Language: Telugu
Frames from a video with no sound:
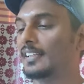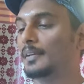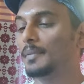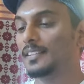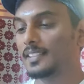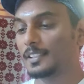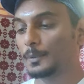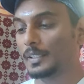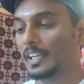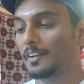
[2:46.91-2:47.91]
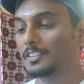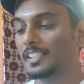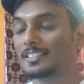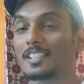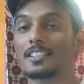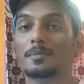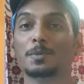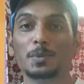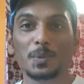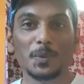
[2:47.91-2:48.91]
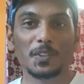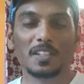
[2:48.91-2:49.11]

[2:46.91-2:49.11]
ఈమెయిల్స్ అయితే ఉన్నాయి అవి చెక్ చేసే ముందు